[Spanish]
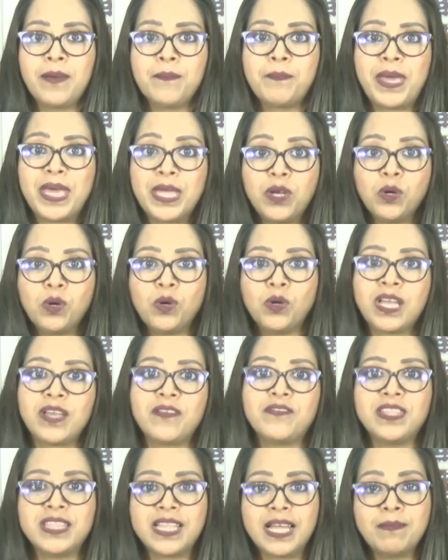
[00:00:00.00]
pero
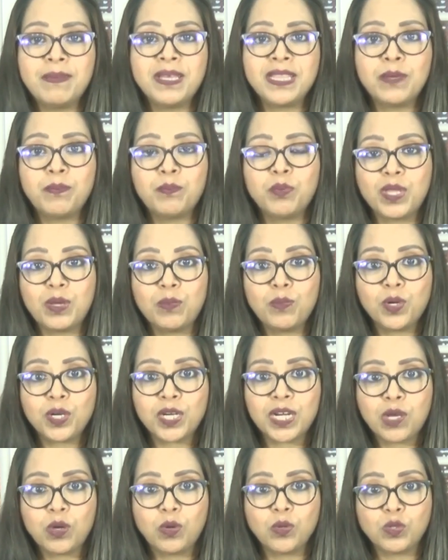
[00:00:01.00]
que finalmente podemos
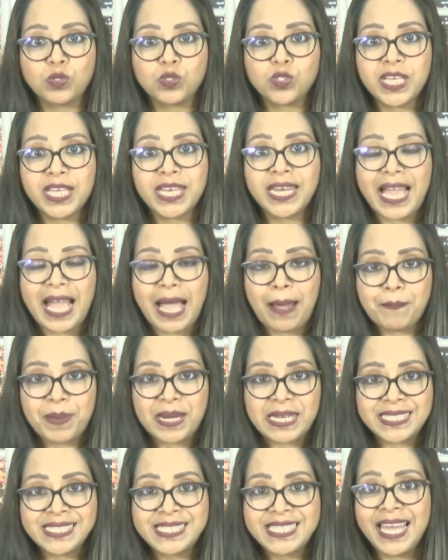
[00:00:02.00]
reconocer,
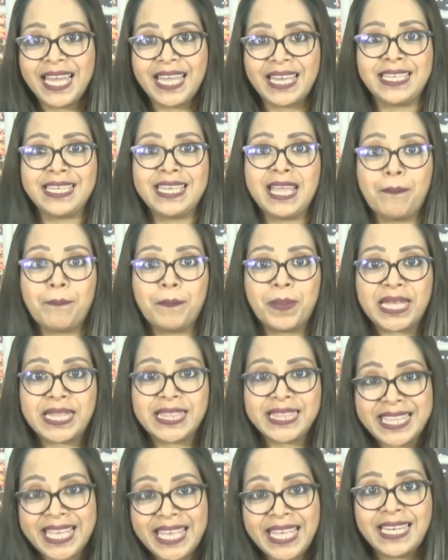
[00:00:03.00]
apreciar y
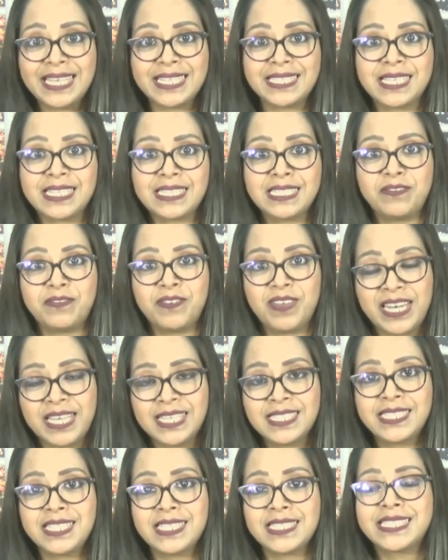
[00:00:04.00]
aprender estas
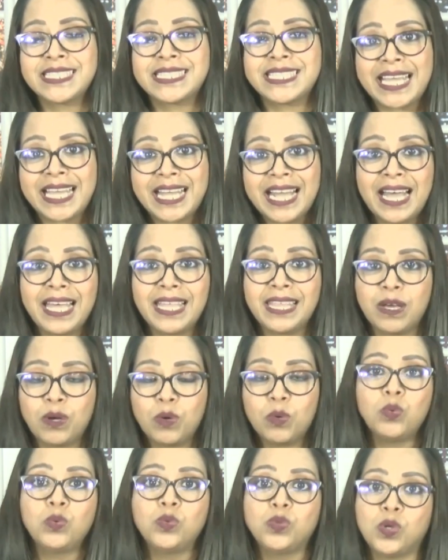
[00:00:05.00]
diferencias de
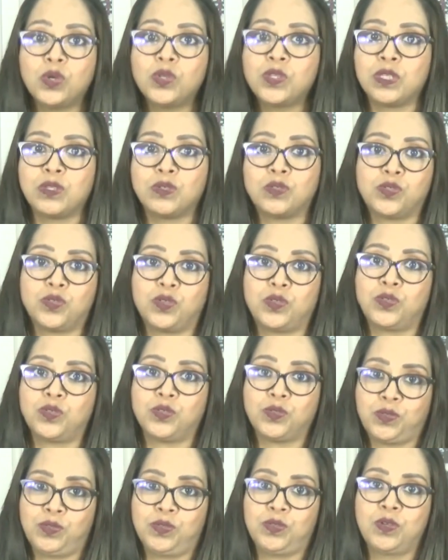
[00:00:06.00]
cada uno de
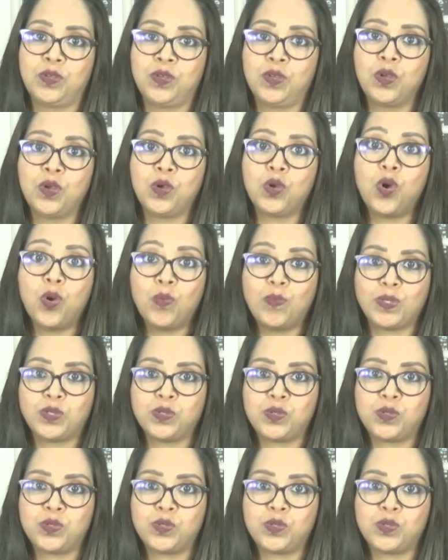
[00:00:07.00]
nosotros como